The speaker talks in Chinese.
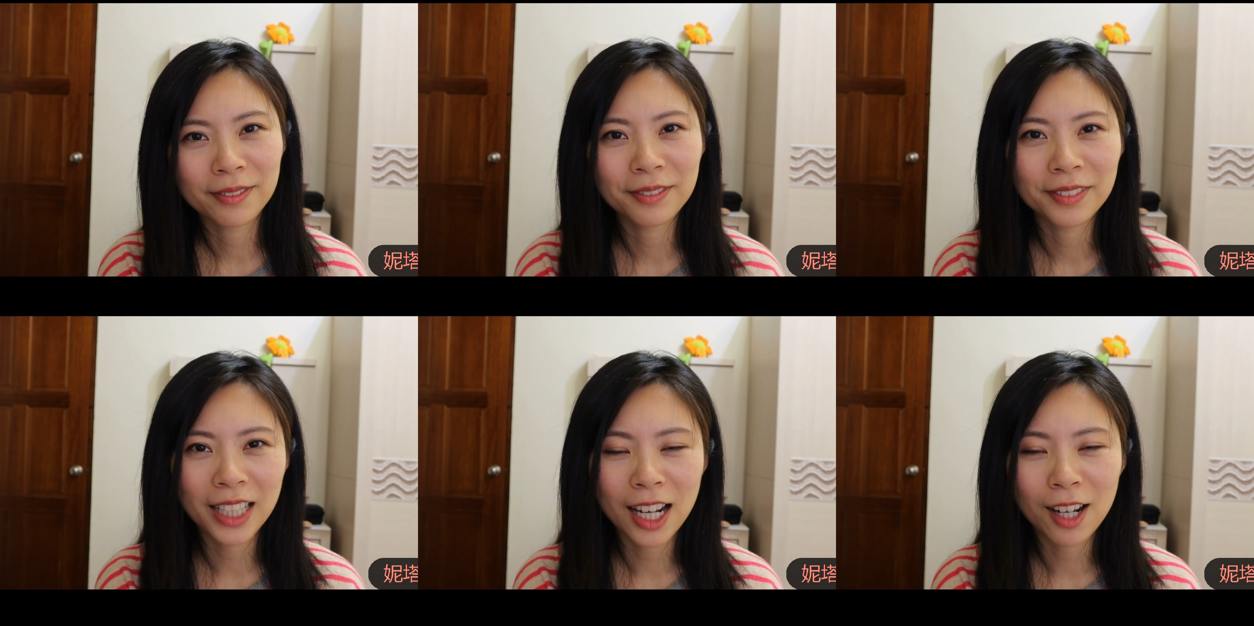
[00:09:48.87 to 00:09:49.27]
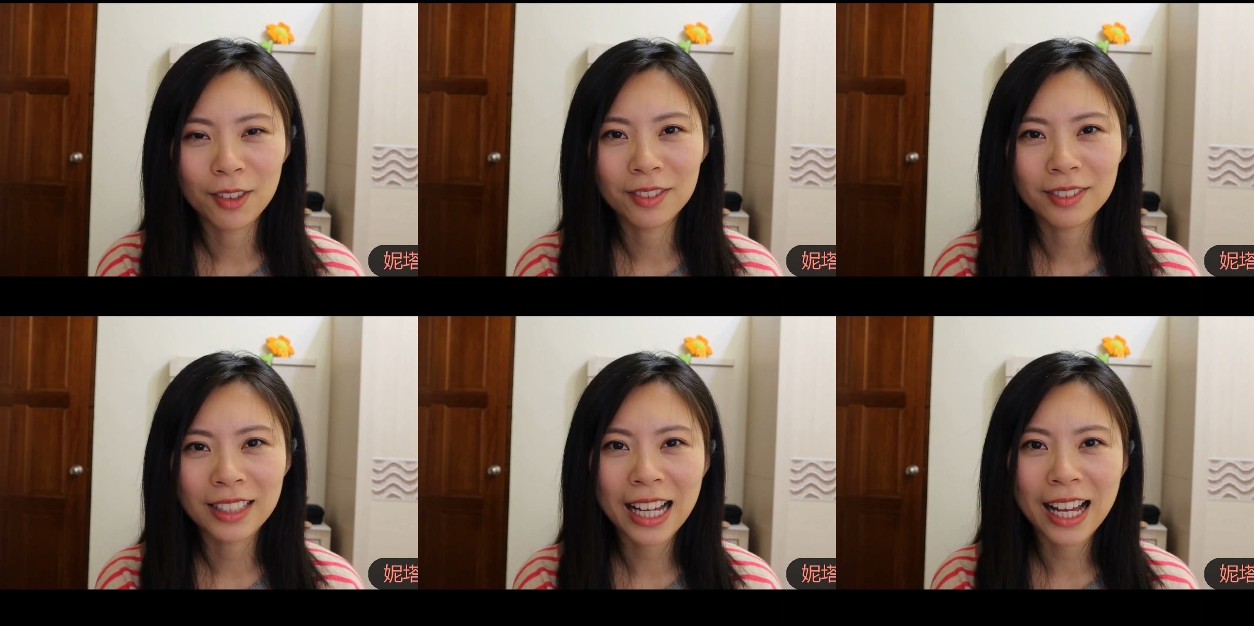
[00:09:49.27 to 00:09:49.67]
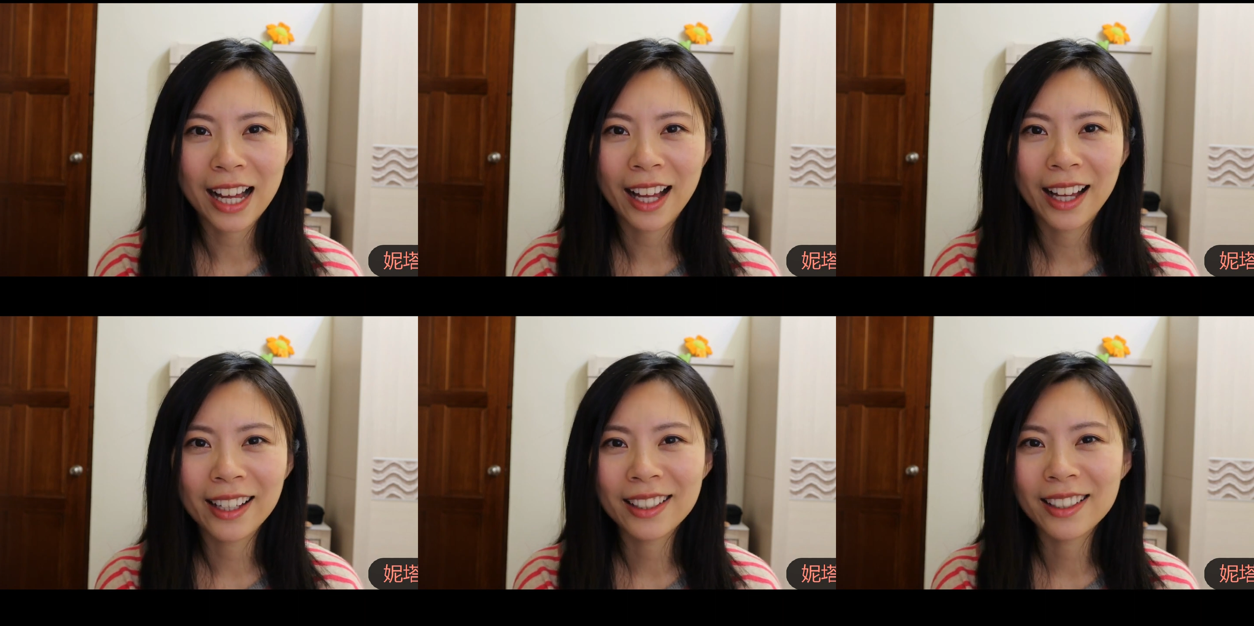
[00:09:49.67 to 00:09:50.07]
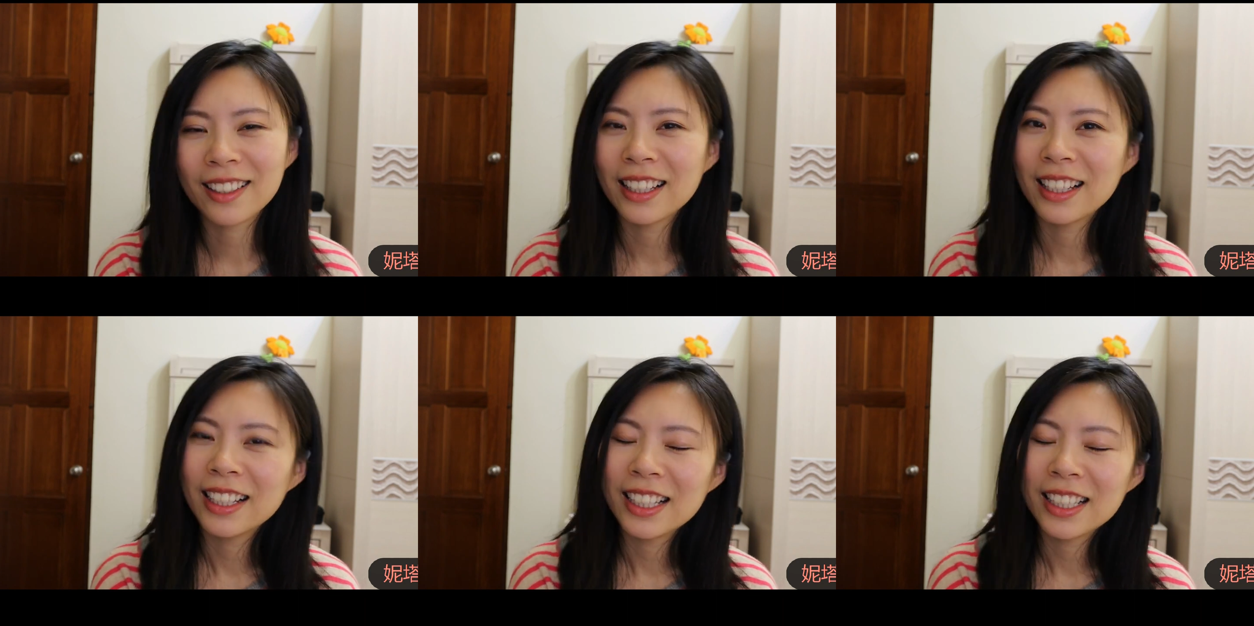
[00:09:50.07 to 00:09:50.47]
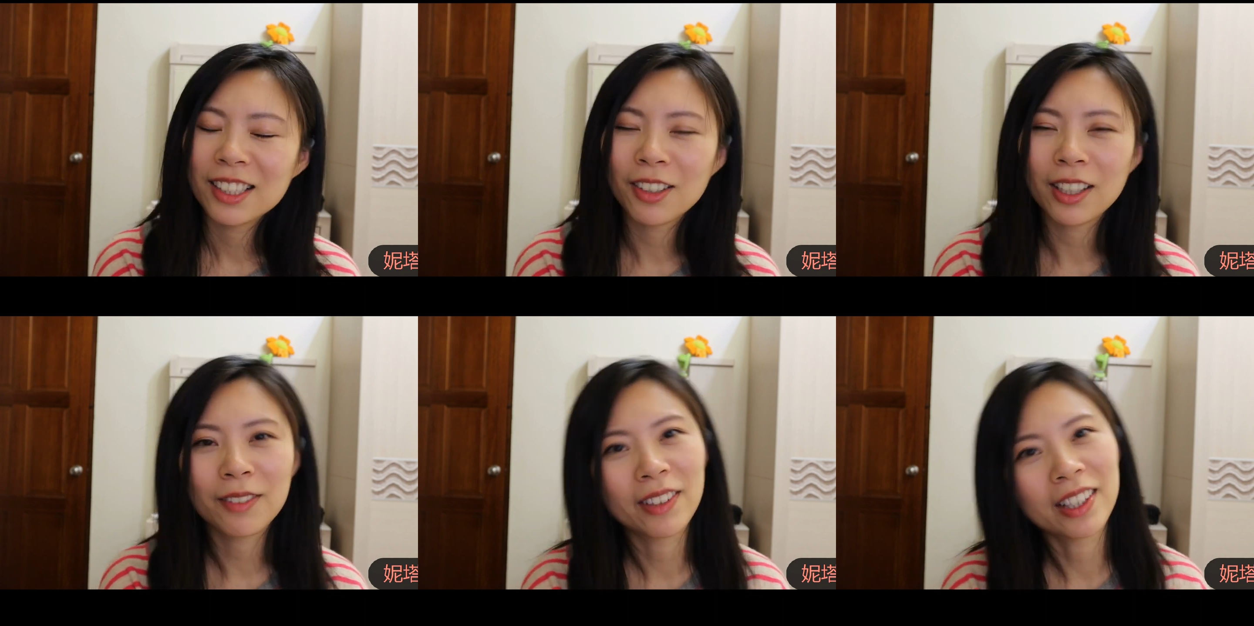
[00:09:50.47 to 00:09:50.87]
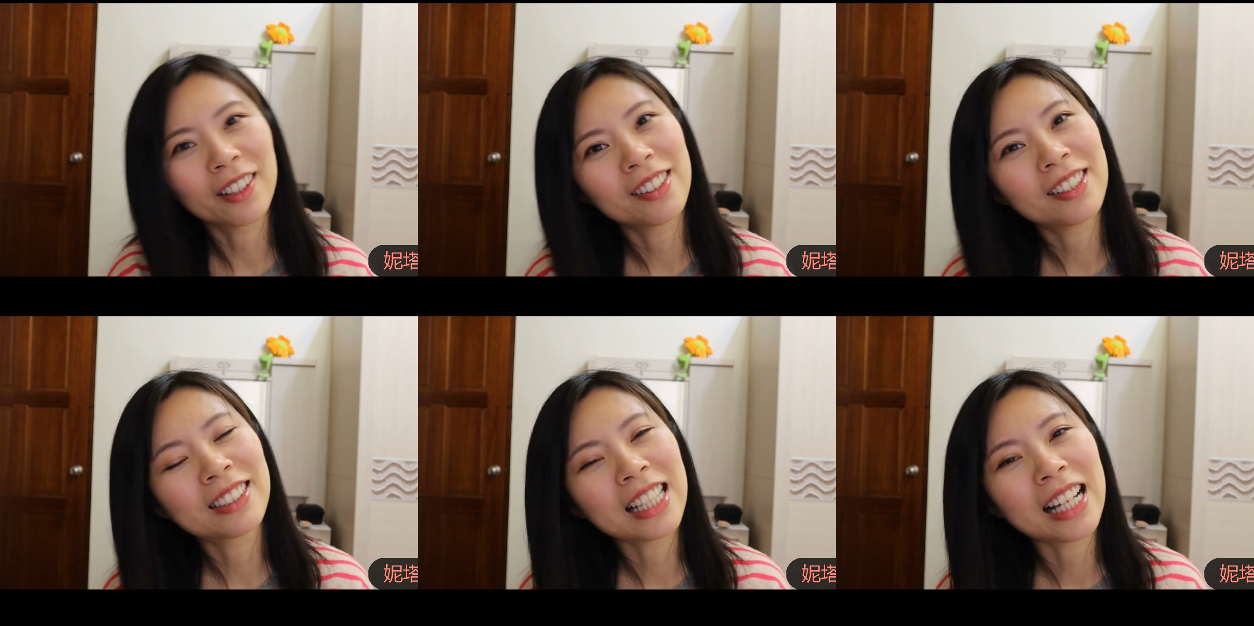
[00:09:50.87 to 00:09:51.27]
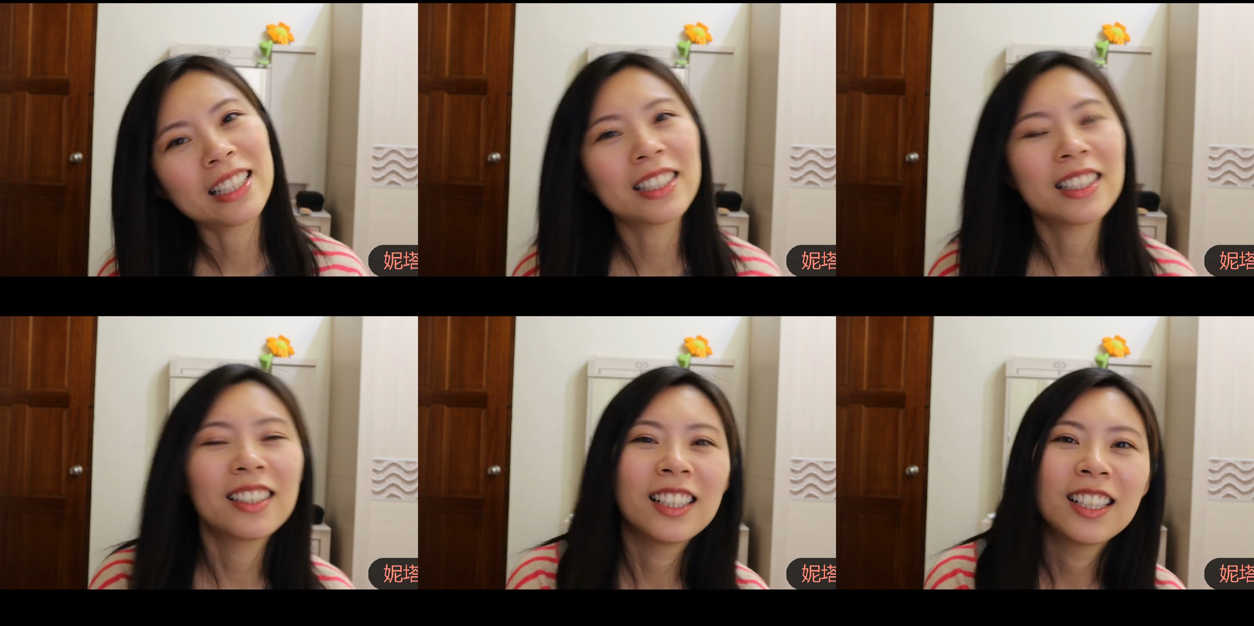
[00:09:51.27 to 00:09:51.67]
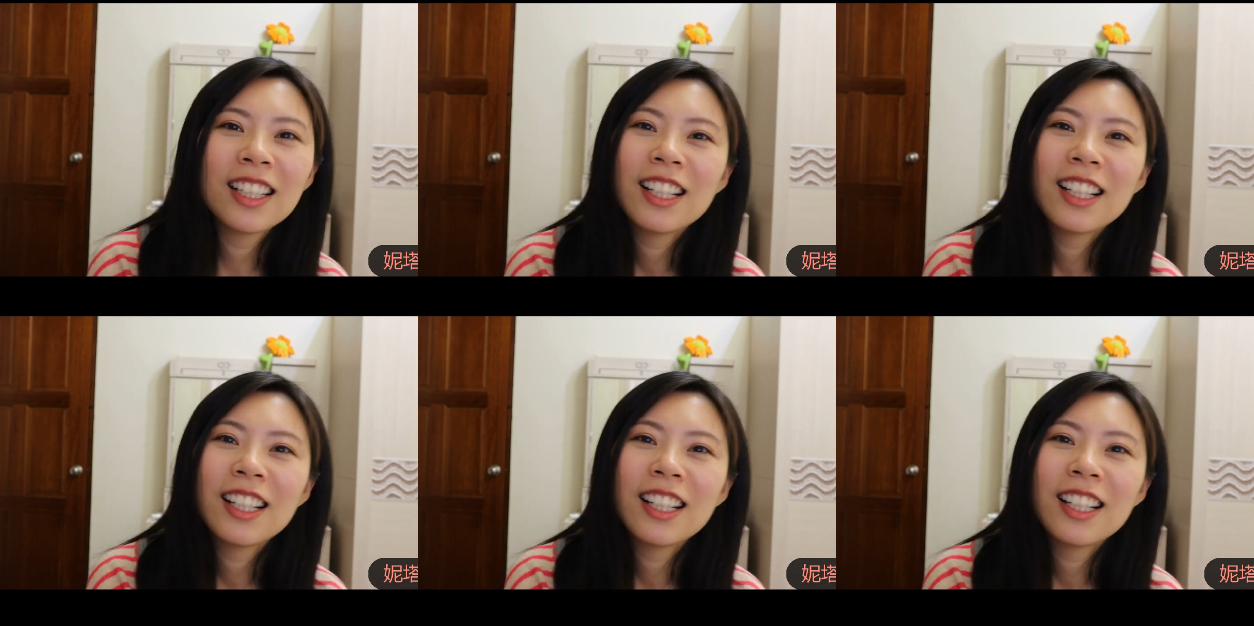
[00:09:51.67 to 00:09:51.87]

好，那希望你们能够再次。